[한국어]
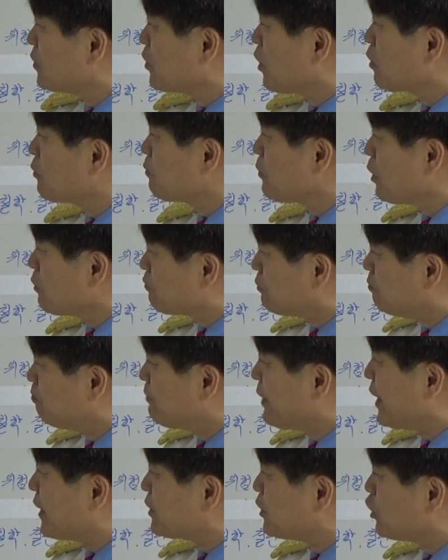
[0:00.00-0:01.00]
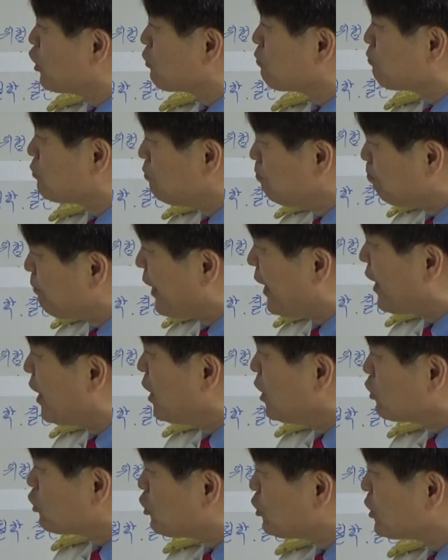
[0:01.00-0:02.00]
성별 분배, 지역
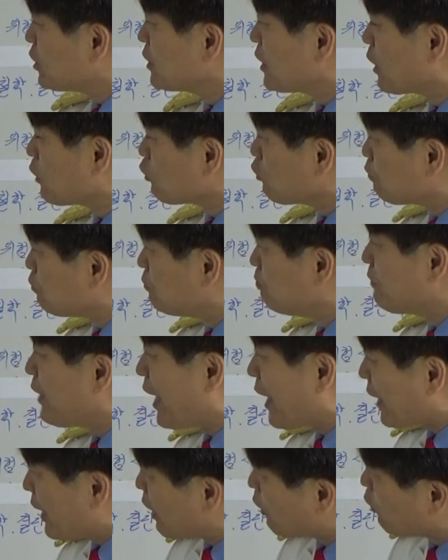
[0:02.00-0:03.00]
분배, 출신 학교 분배 안